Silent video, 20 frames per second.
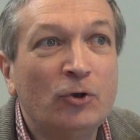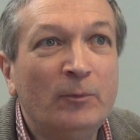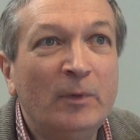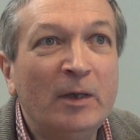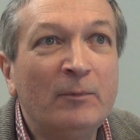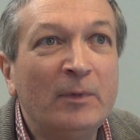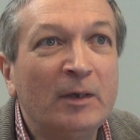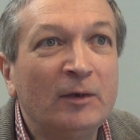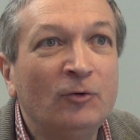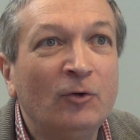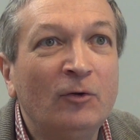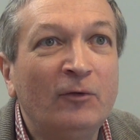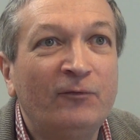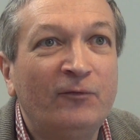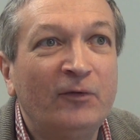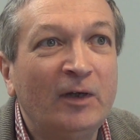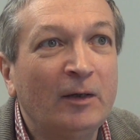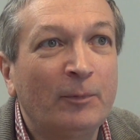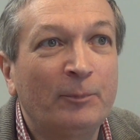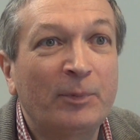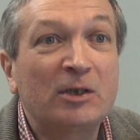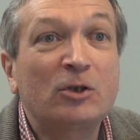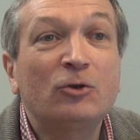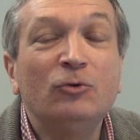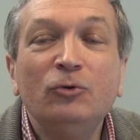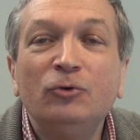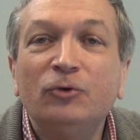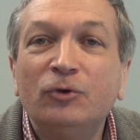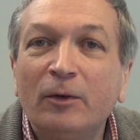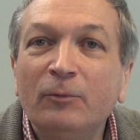met maintenant à faire
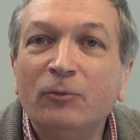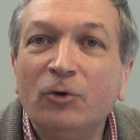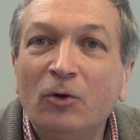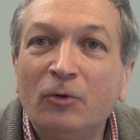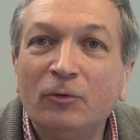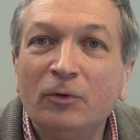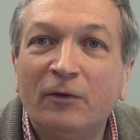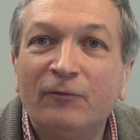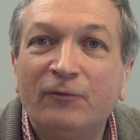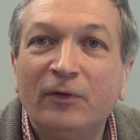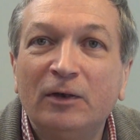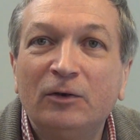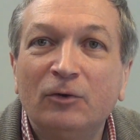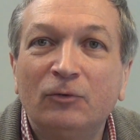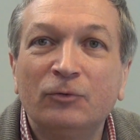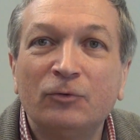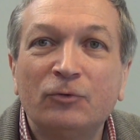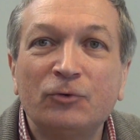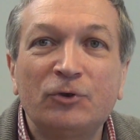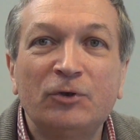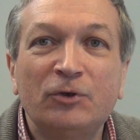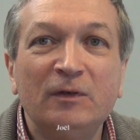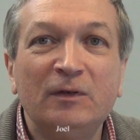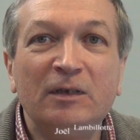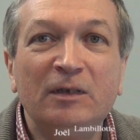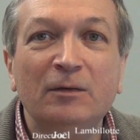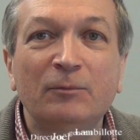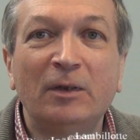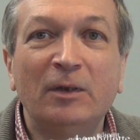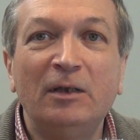presque du top-down en fait. On, se
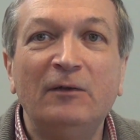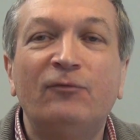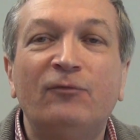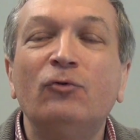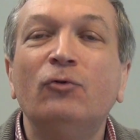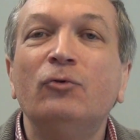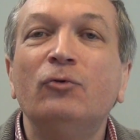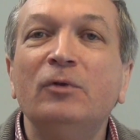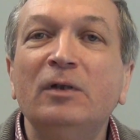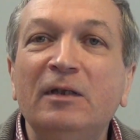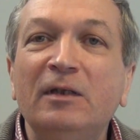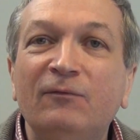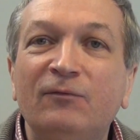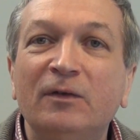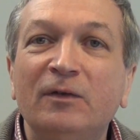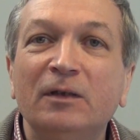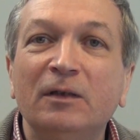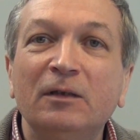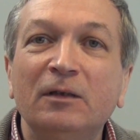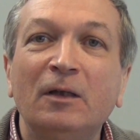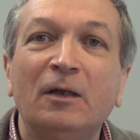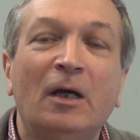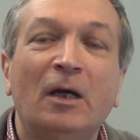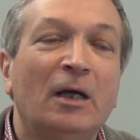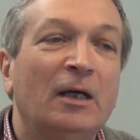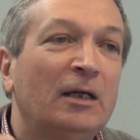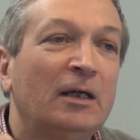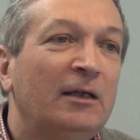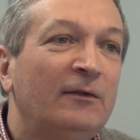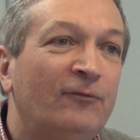dit mais il faut unifier,
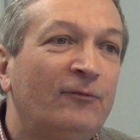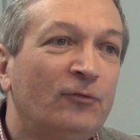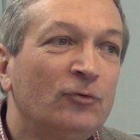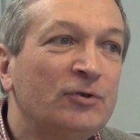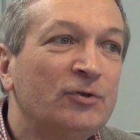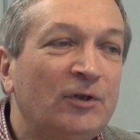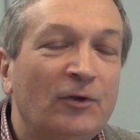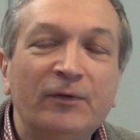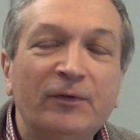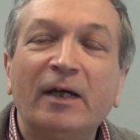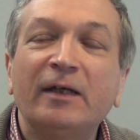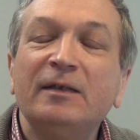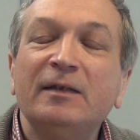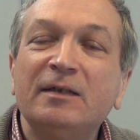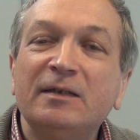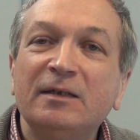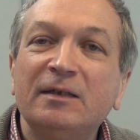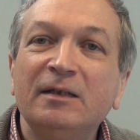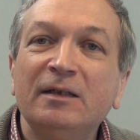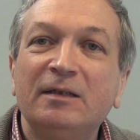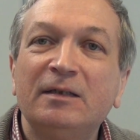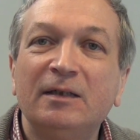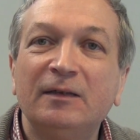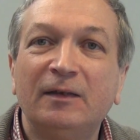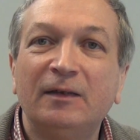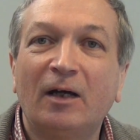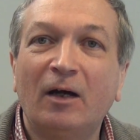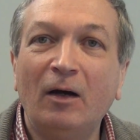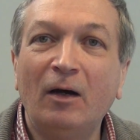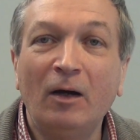il faut standardiser,
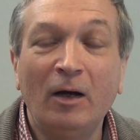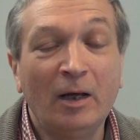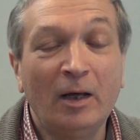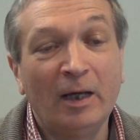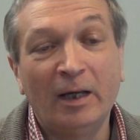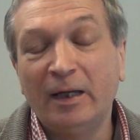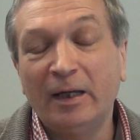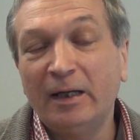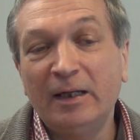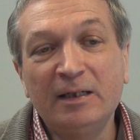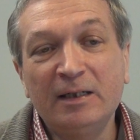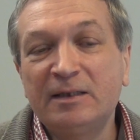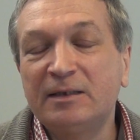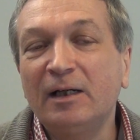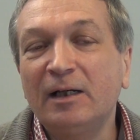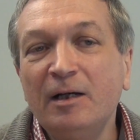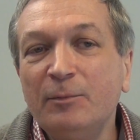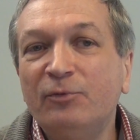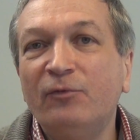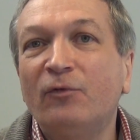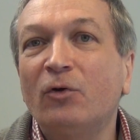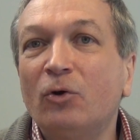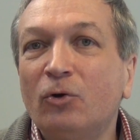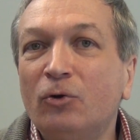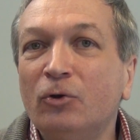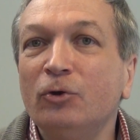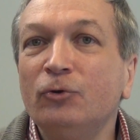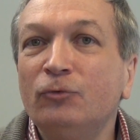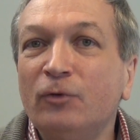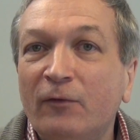etc. Et ça, les pouvoirs
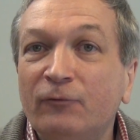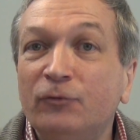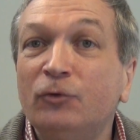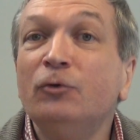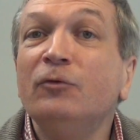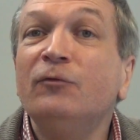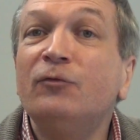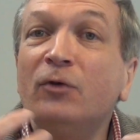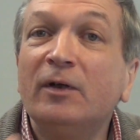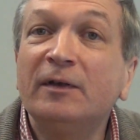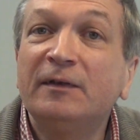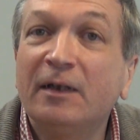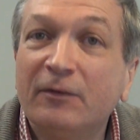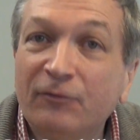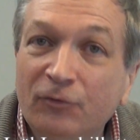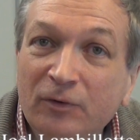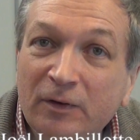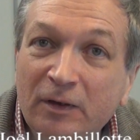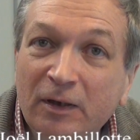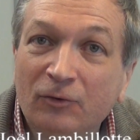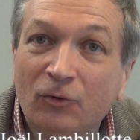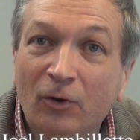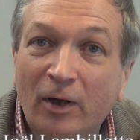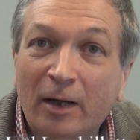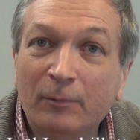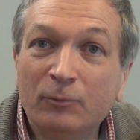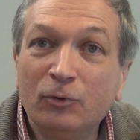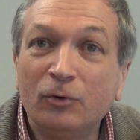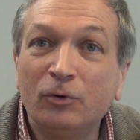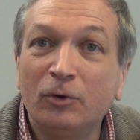locaux doivent de nouveau intervenir dans
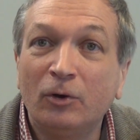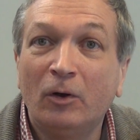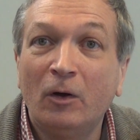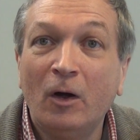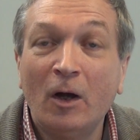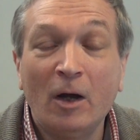la boucle